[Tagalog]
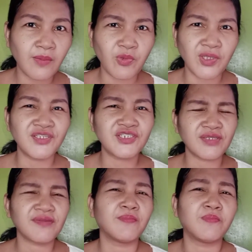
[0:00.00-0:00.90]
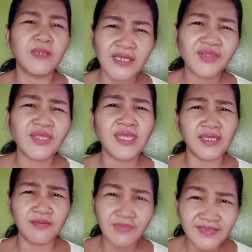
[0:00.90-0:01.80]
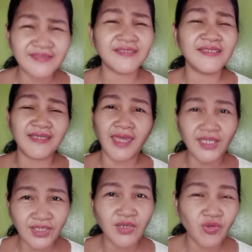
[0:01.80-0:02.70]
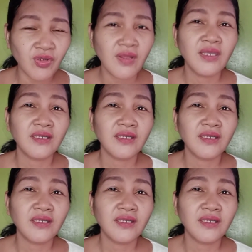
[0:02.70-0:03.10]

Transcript: Pwede siya sa birthday, anniversary, kahit anong,